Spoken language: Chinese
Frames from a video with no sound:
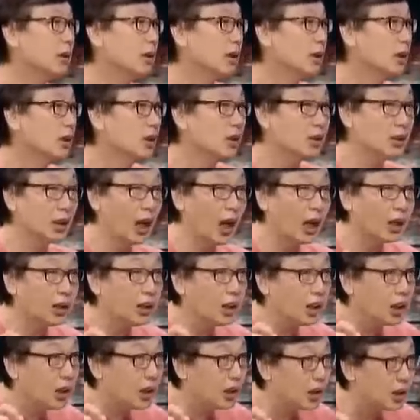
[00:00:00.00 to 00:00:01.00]
哦，他
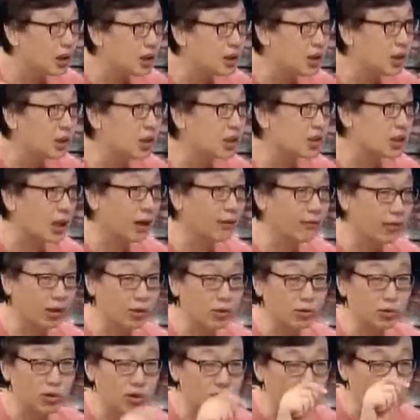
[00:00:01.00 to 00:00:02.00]
的核心的讲
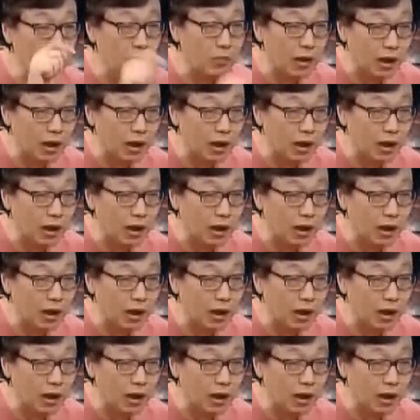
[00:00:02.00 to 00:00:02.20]
法就是你